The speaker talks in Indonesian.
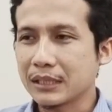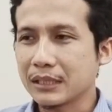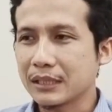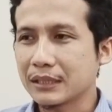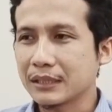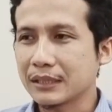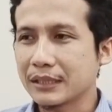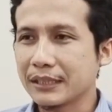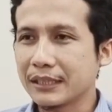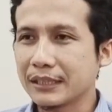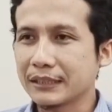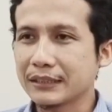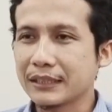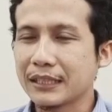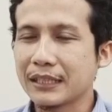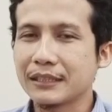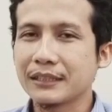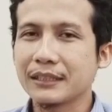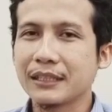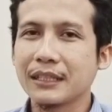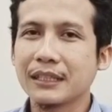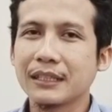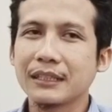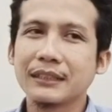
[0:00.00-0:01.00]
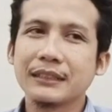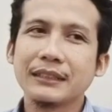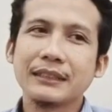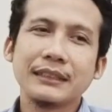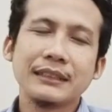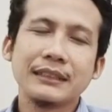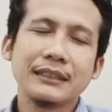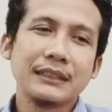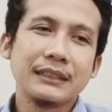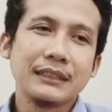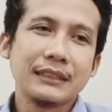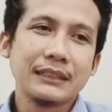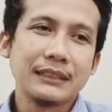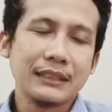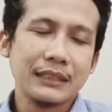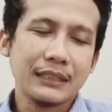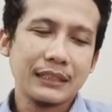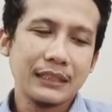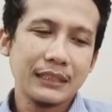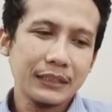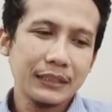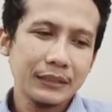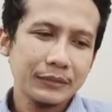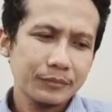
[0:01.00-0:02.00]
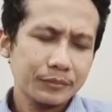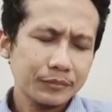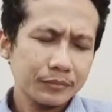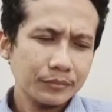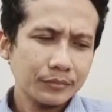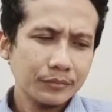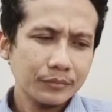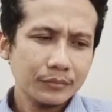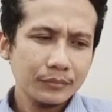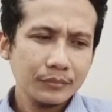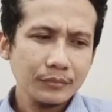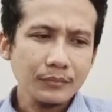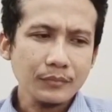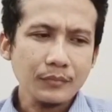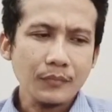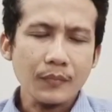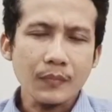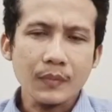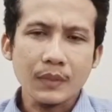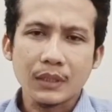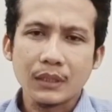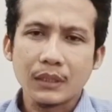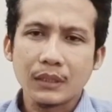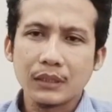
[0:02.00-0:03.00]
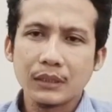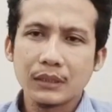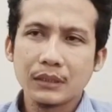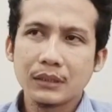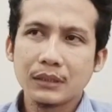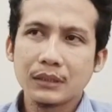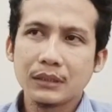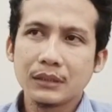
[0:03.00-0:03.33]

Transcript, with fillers: ada yang tanya. Jadi e,